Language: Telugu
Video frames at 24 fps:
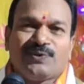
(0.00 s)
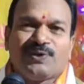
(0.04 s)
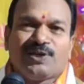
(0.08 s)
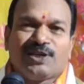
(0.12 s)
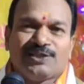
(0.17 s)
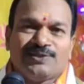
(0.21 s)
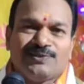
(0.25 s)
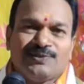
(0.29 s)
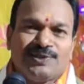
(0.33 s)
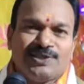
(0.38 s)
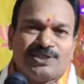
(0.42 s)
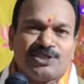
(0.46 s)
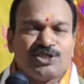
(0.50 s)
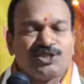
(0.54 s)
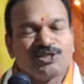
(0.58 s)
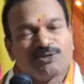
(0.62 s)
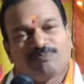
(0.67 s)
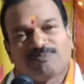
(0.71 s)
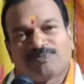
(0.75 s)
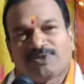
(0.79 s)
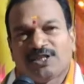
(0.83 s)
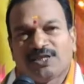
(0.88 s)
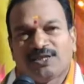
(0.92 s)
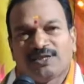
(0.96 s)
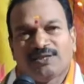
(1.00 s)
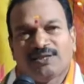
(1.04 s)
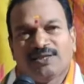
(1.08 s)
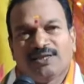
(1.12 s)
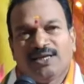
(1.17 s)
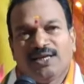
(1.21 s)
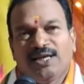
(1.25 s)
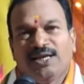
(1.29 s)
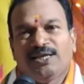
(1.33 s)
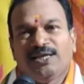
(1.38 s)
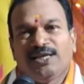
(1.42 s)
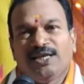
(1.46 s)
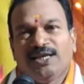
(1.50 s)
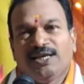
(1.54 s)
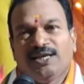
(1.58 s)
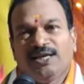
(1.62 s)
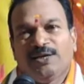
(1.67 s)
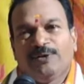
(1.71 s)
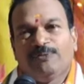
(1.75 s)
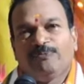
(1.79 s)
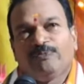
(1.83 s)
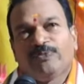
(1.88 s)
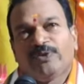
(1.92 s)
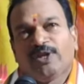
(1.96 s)
ఉండదు అని చెప్తారు అంటే
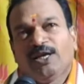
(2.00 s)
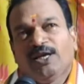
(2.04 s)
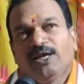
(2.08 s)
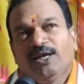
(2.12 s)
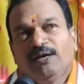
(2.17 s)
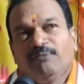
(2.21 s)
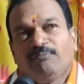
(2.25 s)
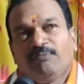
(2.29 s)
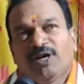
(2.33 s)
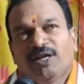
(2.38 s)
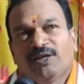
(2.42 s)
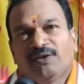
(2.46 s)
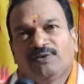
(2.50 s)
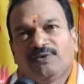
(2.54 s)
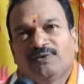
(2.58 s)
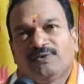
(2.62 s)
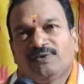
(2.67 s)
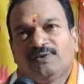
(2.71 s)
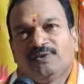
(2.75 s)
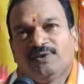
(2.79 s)
మనం